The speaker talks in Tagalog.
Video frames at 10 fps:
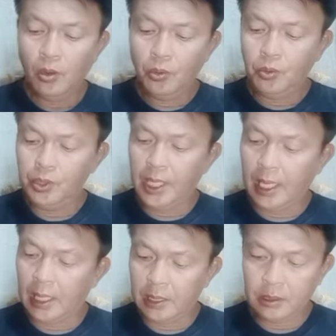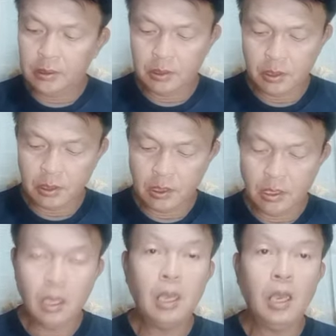Una
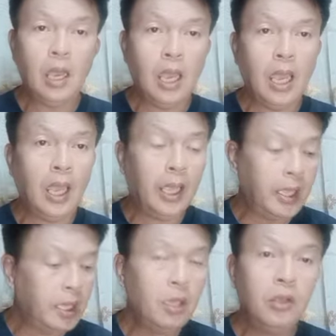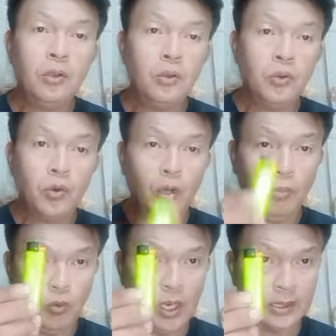ay
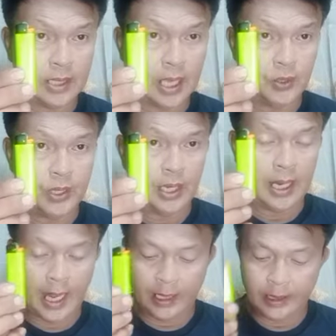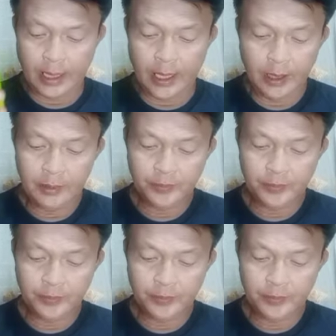kumuha tayo ng lighter